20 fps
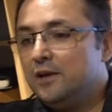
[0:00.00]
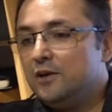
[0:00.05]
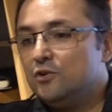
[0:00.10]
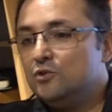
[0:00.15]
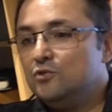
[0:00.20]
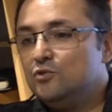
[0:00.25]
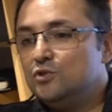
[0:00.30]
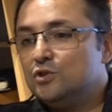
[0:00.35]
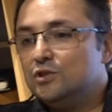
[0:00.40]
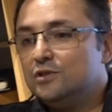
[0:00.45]

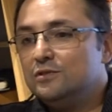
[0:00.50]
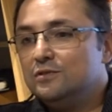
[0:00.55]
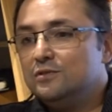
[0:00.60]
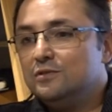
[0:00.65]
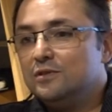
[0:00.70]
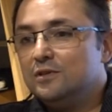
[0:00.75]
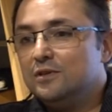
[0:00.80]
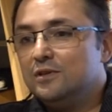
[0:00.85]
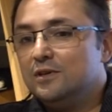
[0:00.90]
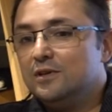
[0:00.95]
Onun
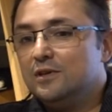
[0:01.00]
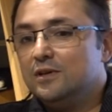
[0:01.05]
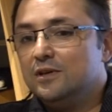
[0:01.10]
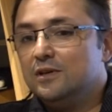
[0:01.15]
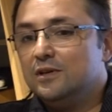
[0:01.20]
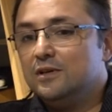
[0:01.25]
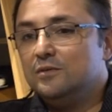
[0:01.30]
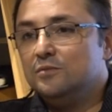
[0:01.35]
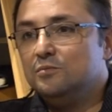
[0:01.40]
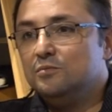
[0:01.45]
için
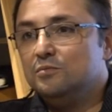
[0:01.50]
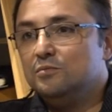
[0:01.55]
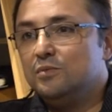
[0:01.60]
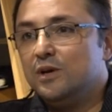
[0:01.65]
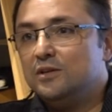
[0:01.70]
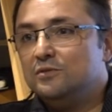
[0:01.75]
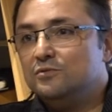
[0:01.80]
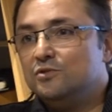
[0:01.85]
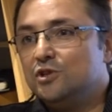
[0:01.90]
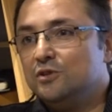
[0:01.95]
e,
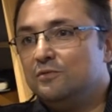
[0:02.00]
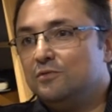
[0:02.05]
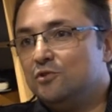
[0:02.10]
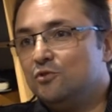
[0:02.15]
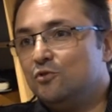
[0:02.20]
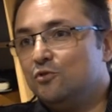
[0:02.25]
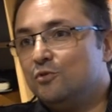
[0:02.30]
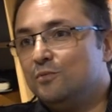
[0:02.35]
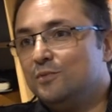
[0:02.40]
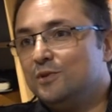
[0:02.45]
ben çeviri
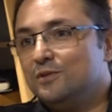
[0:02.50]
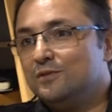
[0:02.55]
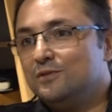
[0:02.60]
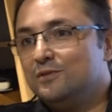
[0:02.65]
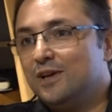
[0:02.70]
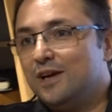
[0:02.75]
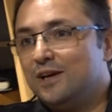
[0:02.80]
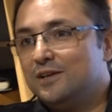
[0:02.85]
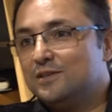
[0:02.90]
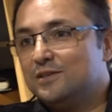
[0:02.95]

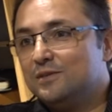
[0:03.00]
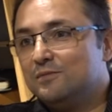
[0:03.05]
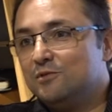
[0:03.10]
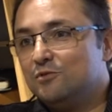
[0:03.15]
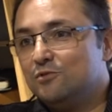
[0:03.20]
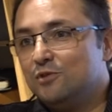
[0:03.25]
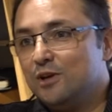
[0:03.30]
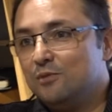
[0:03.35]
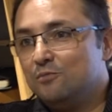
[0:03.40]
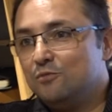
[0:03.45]
okumanın her zaman
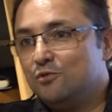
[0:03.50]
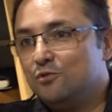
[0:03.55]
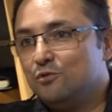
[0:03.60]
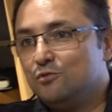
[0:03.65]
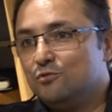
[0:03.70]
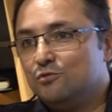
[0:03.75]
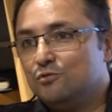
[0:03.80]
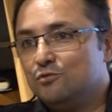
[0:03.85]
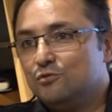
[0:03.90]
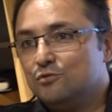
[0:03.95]
önemli
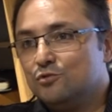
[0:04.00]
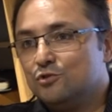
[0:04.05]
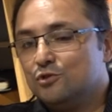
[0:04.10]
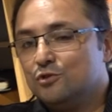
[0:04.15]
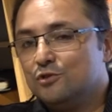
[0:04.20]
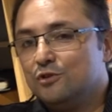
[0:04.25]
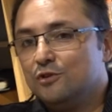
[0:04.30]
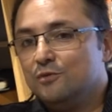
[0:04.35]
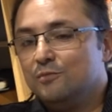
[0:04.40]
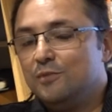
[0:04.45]
olduğunu
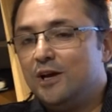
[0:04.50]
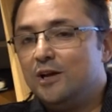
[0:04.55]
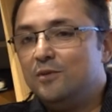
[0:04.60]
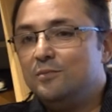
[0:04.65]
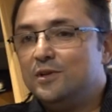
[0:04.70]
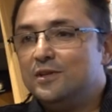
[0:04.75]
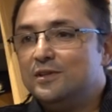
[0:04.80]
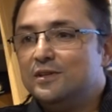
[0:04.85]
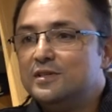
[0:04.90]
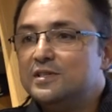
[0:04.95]
düşünüyorum.
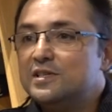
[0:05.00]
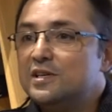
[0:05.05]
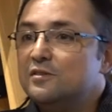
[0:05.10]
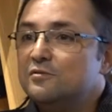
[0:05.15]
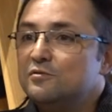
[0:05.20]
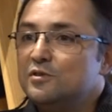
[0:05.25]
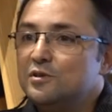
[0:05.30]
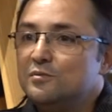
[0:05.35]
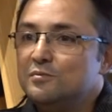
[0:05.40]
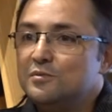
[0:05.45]
Elbette
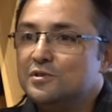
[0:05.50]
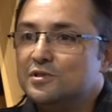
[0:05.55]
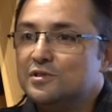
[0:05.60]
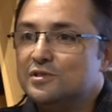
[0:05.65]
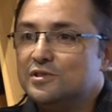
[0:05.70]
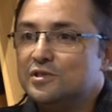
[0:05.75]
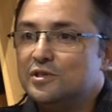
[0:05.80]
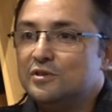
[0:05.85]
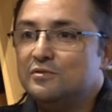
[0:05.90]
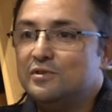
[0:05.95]

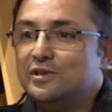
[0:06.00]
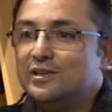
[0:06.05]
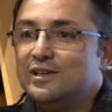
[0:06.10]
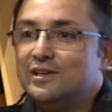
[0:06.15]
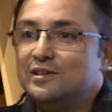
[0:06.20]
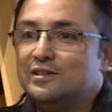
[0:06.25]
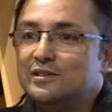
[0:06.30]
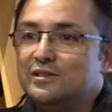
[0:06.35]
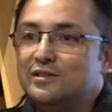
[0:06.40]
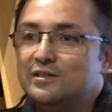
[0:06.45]
sevdiğimiz
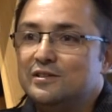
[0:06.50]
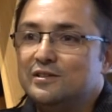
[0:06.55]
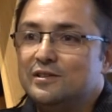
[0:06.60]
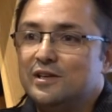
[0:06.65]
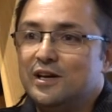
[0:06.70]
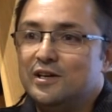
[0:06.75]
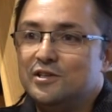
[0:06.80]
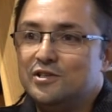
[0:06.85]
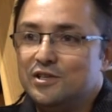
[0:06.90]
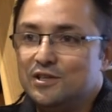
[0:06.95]
çevirilerini
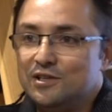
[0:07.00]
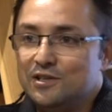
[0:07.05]
tercih